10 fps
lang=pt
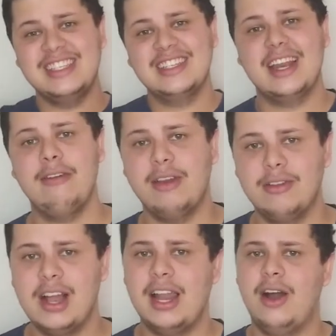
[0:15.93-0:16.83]

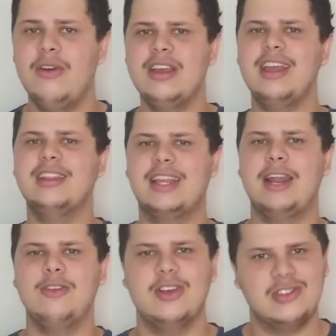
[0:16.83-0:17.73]
inscrever no canal e
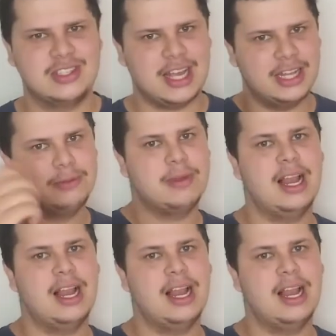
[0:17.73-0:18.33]
entrar no nosso site,